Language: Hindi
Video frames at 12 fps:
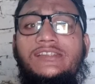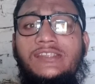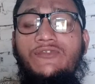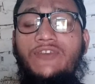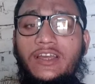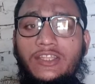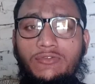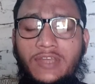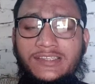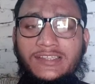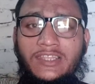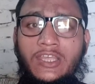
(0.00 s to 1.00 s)
इससे फ़ायदा
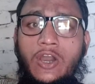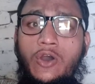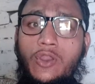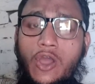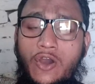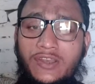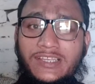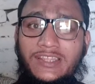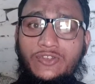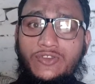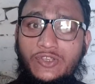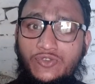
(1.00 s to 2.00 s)
उठा सकते हैं और और
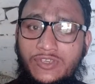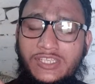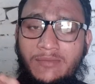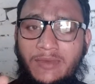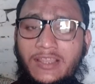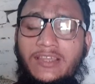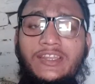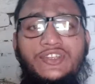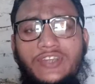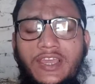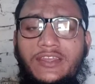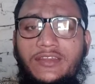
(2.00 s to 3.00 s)
ज़्यादा जो है इसको इस्तेमाल करना
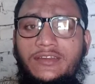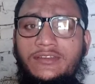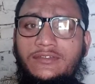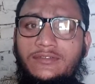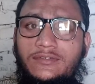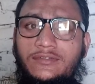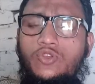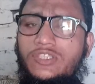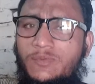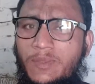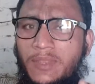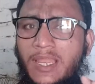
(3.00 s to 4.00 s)
चाहेंगे तो
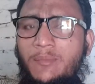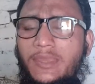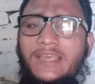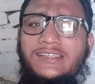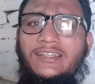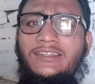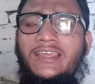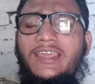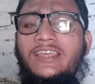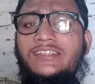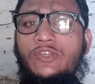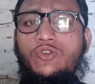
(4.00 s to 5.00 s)
सबसे पहले हम कह सकते हैं
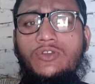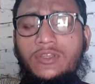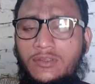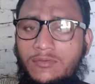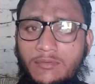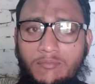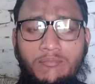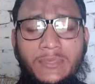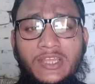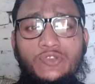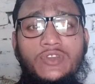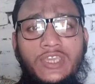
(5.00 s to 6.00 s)
कि इसका जो
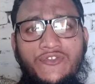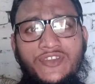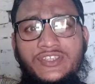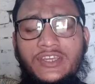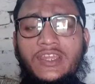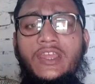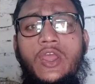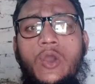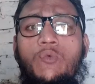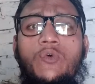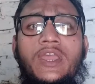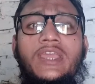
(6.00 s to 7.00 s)
मेन जो की फीचर है
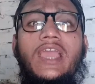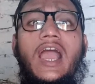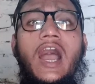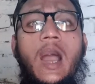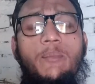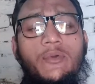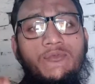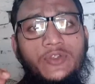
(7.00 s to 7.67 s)
वो है कि आप